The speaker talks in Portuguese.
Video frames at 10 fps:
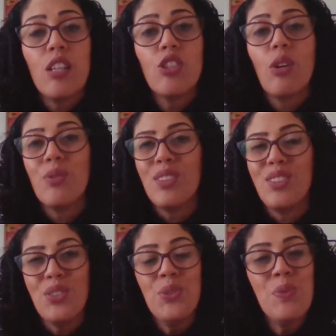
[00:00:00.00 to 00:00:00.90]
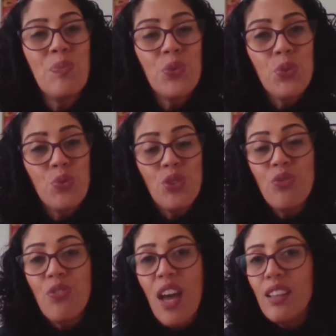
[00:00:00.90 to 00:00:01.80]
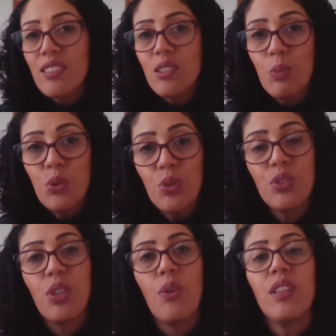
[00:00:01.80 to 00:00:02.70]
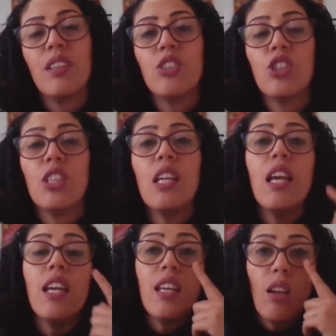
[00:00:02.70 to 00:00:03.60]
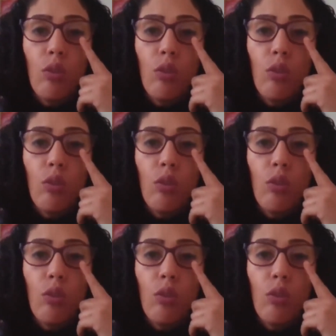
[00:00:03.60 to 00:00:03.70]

Isso daí já aconteceu com diversas pessoas que eu atendi,